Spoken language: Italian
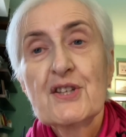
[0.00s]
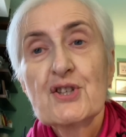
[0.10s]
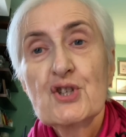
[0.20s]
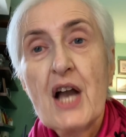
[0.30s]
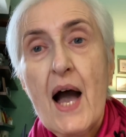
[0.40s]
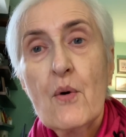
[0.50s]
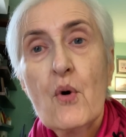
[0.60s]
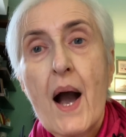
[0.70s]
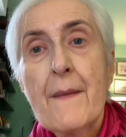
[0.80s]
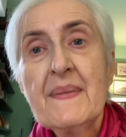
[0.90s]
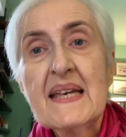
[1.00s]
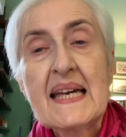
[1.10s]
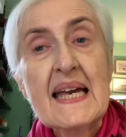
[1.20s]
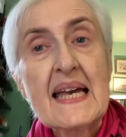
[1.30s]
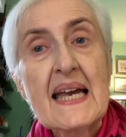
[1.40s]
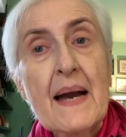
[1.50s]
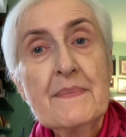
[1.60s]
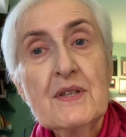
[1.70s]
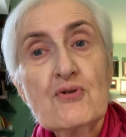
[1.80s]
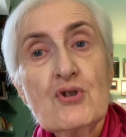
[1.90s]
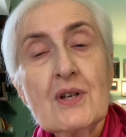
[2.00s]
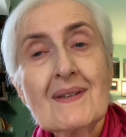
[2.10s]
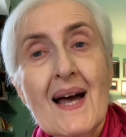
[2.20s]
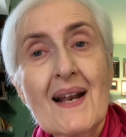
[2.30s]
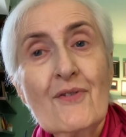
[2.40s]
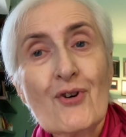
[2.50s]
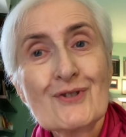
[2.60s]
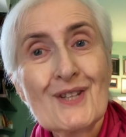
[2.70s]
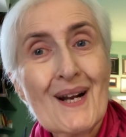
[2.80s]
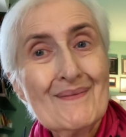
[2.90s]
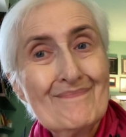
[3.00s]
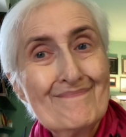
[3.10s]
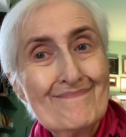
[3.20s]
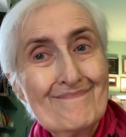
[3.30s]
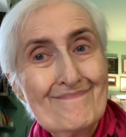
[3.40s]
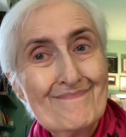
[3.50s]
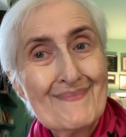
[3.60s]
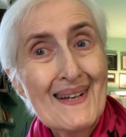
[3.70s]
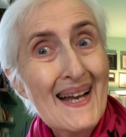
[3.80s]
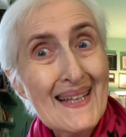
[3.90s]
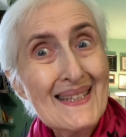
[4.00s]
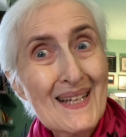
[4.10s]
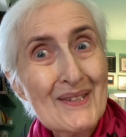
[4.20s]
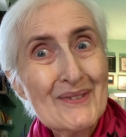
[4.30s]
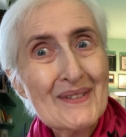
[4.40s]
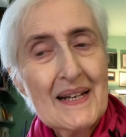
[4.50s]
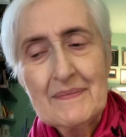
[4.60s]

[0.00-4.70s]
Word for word: Ciao amiche e amici dalla vostra Gattaluna.